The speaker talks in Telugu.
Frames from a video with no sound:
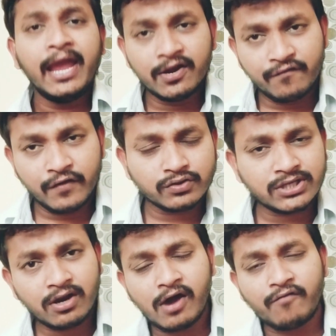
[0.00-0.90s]
ఇన్
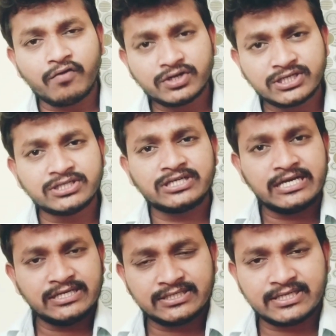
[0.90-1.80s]
ఫ్యూచర్లో ఆ వర్షన్
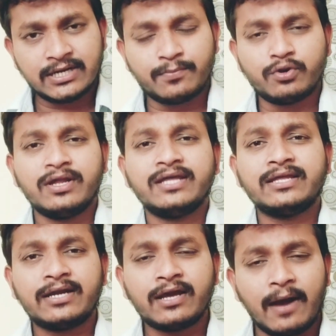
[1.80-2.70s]
చేంజ్ చేసేటప్పుడు
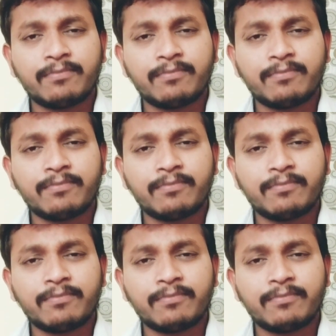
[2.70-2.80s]
లేదంటే